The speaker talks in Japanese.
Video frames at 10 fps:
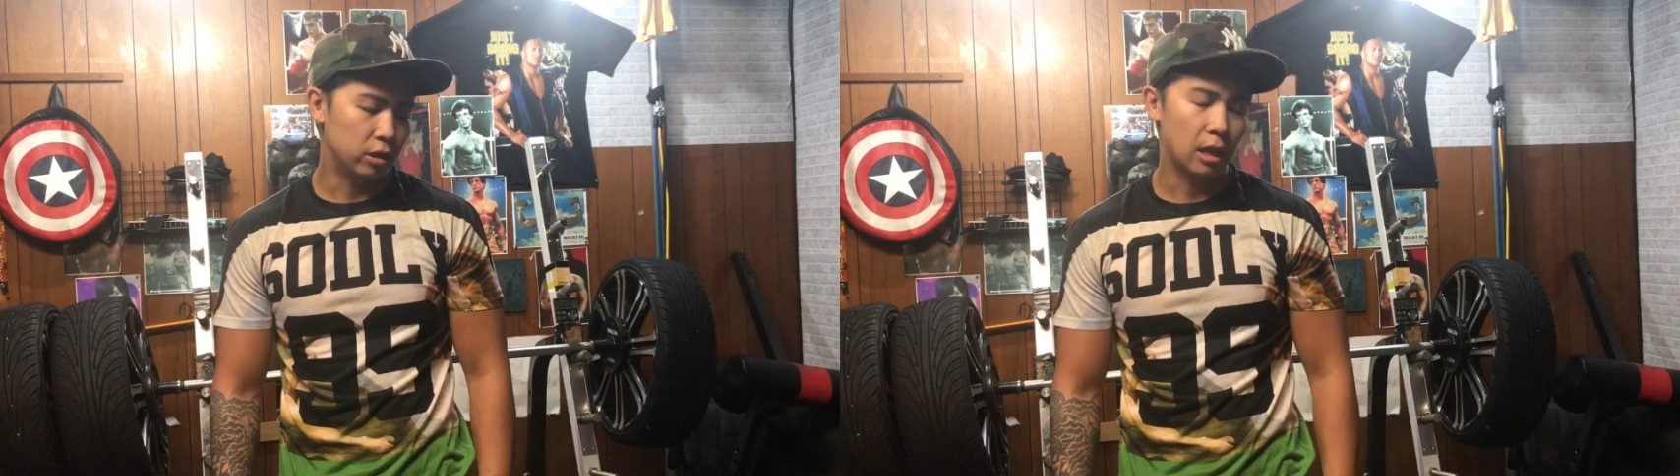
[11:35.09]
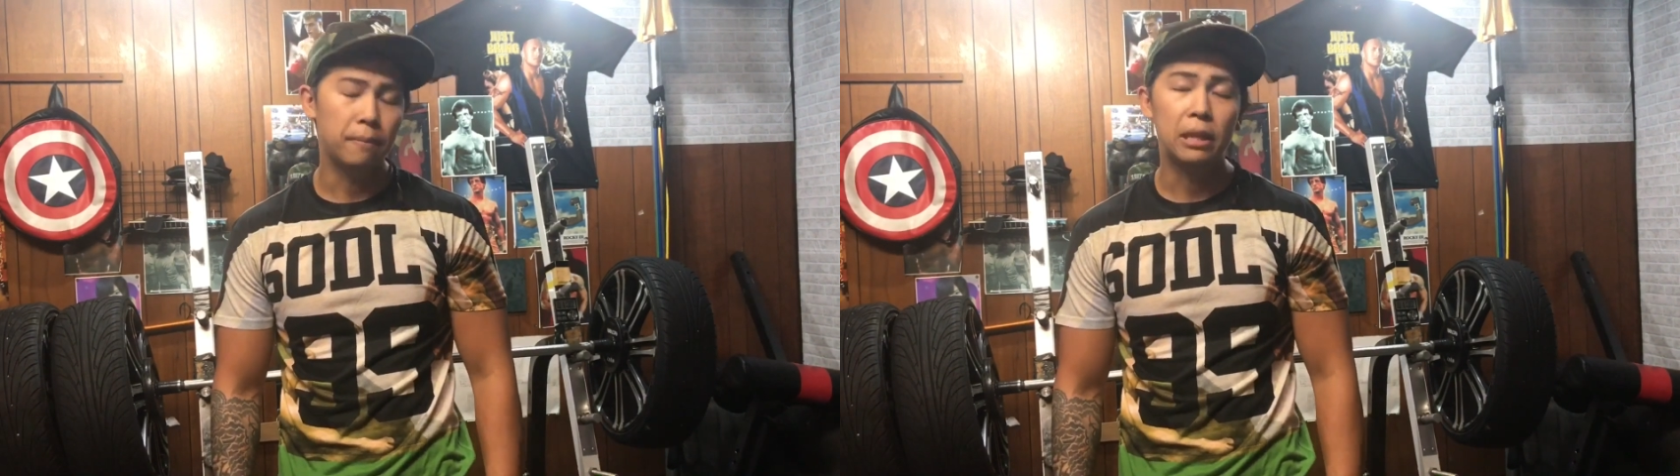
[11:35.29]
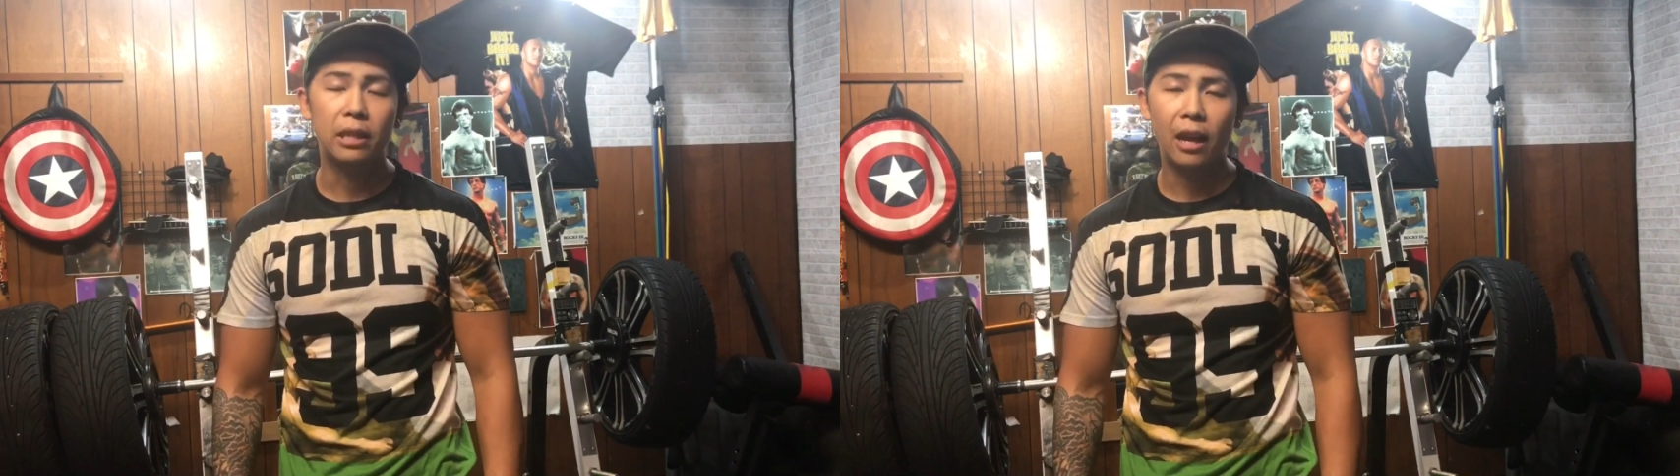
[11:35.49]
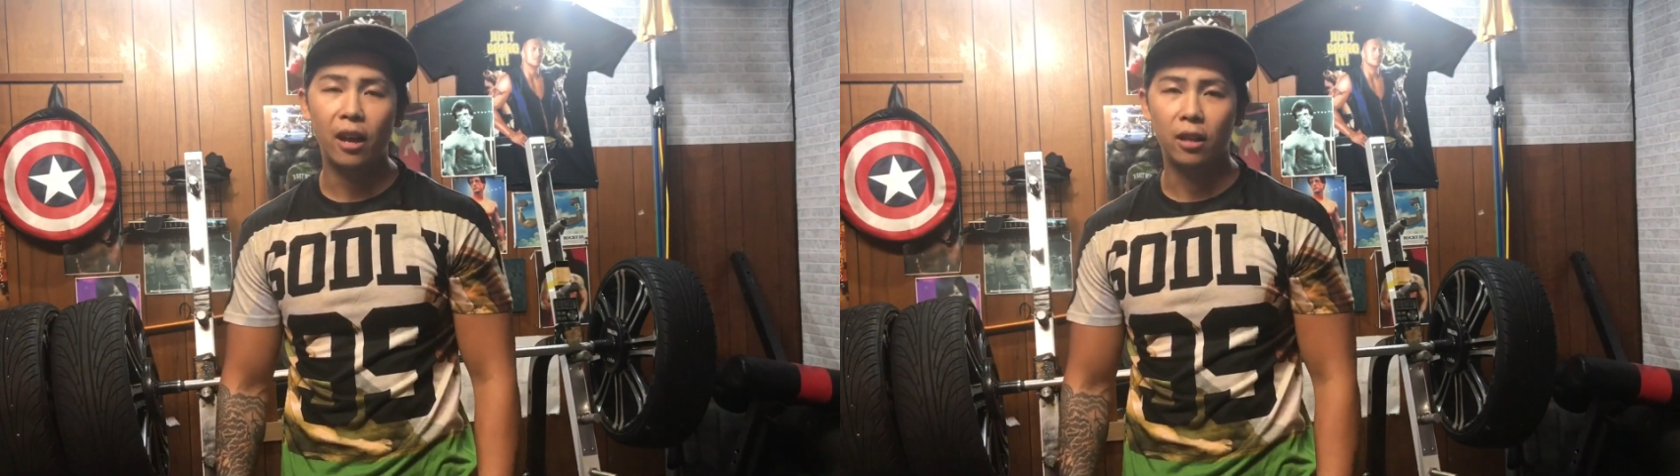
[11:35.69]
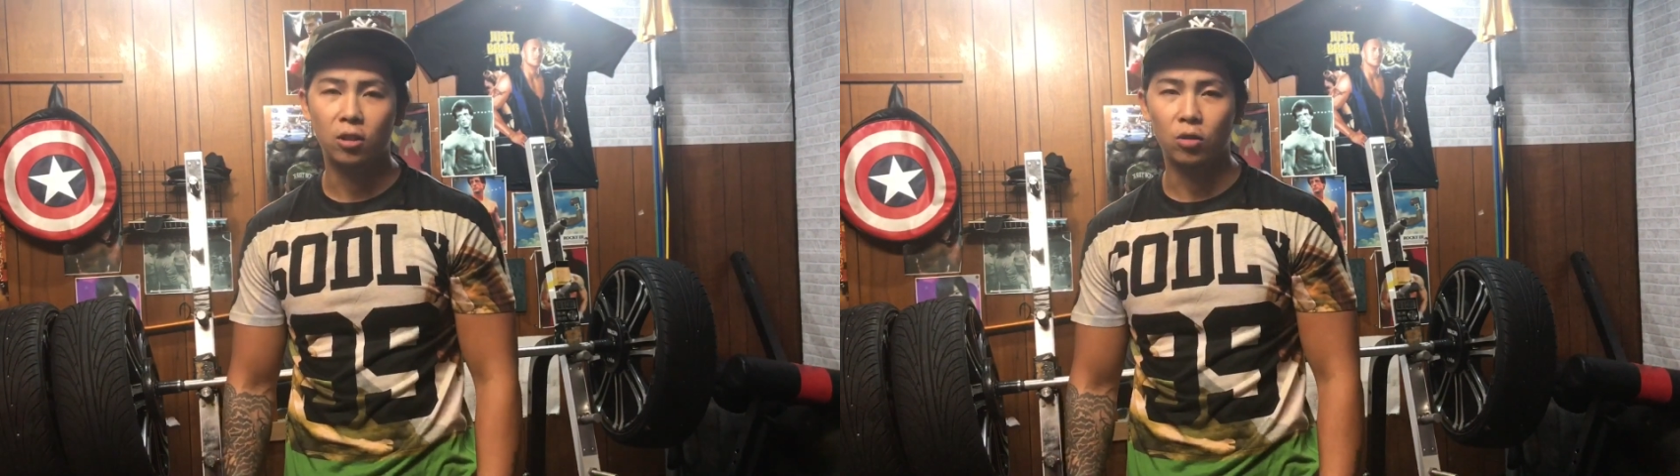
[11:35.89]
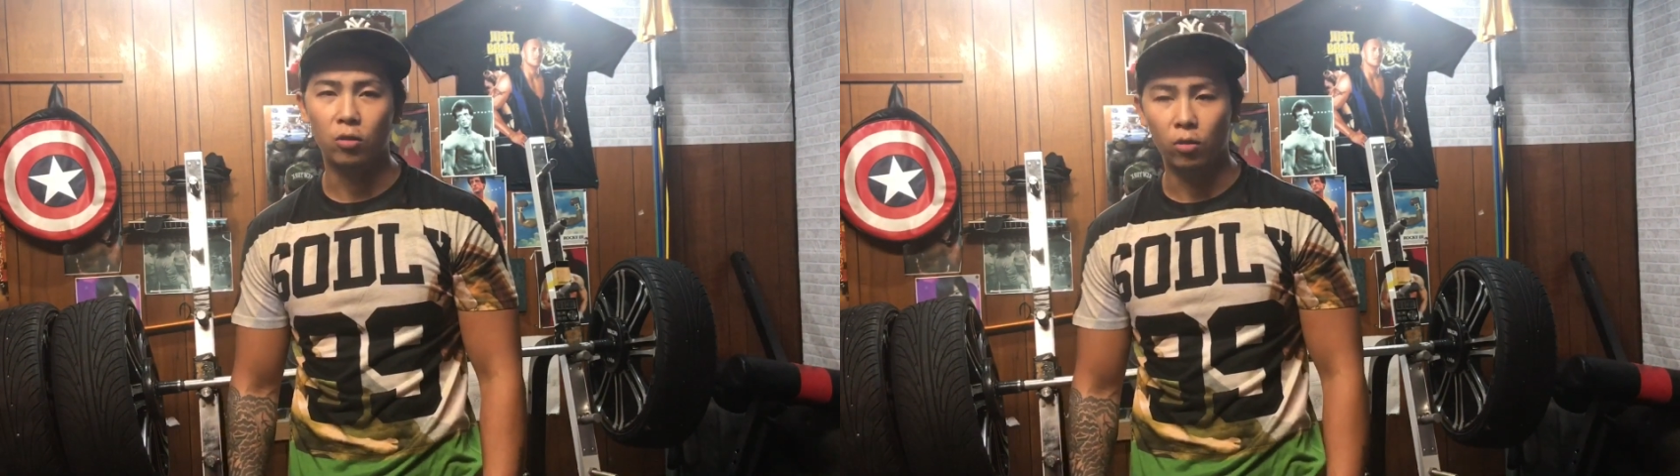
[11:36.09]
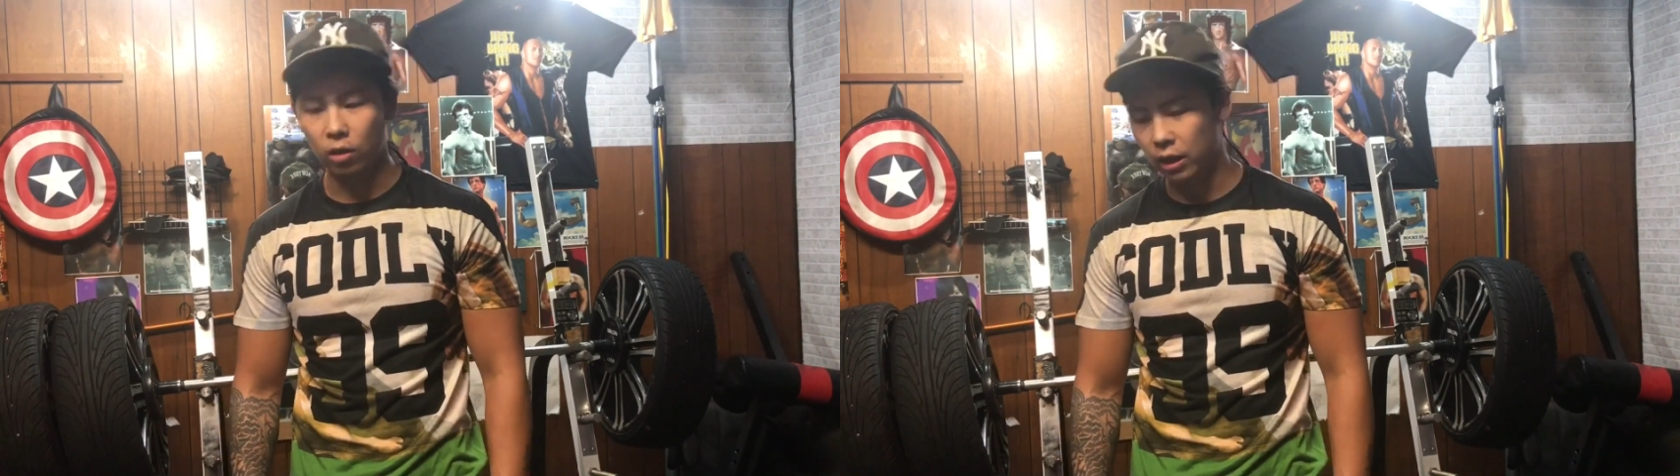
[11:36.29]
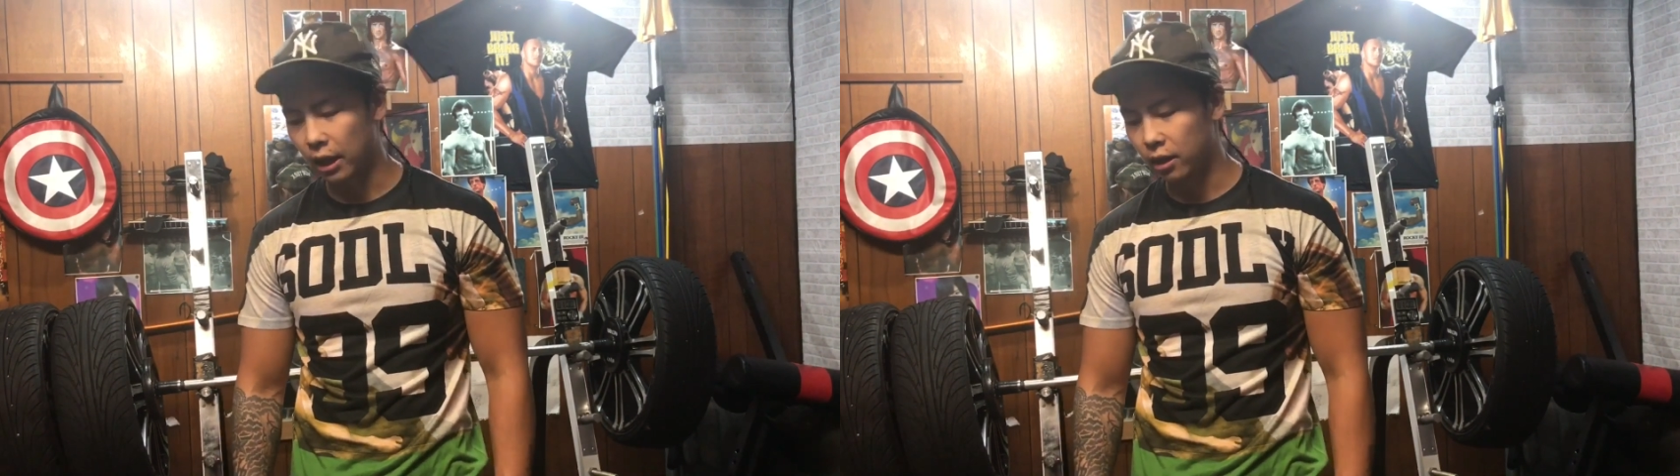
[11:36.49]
してみてちょっと